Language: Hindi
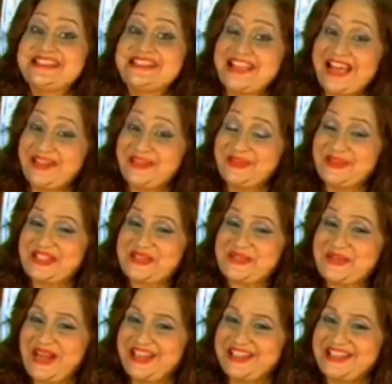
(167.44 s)
टैरो के
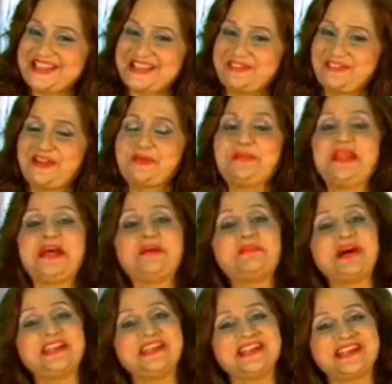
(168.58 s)
सुहाने सफर में
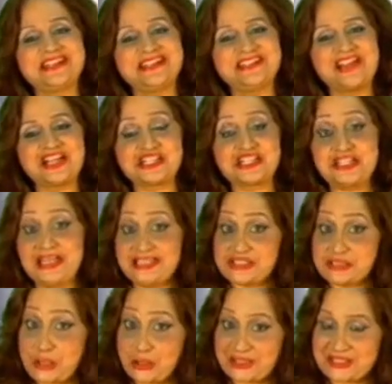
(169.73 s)
हमारी अगली राशि है
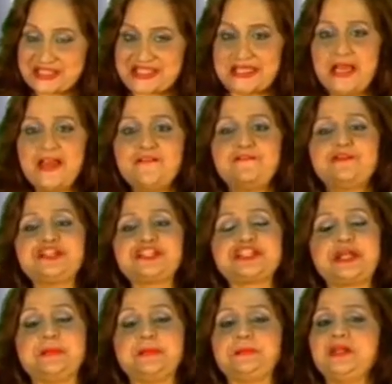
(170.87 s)
टॉरस
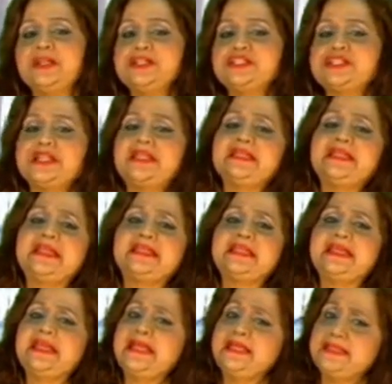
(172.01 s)
वृषभ चले देखते
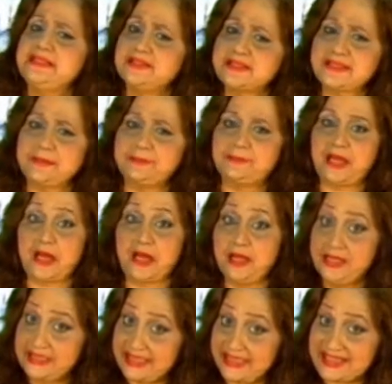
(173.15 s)
हैं यह सप्ताह
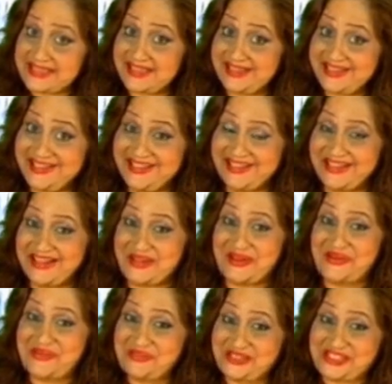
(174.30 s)
कैसा रहेगा
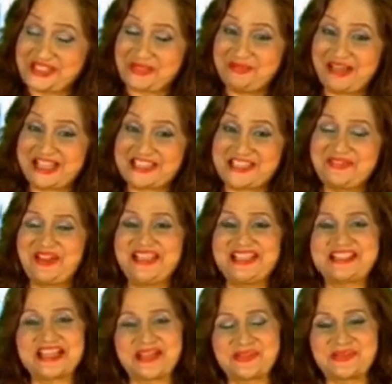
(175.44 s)
वृषभ राशि वाले
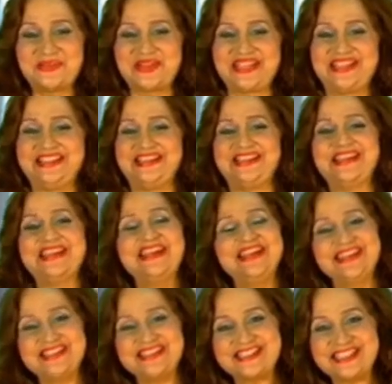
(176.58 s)
जातकों के लिए
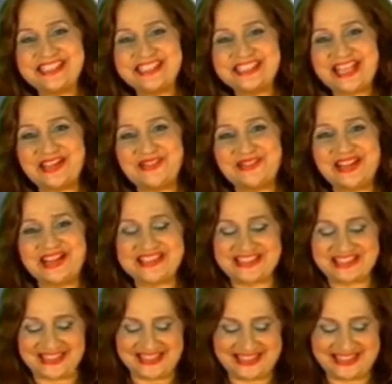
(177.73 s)
इन तीन टैरो कार्ड के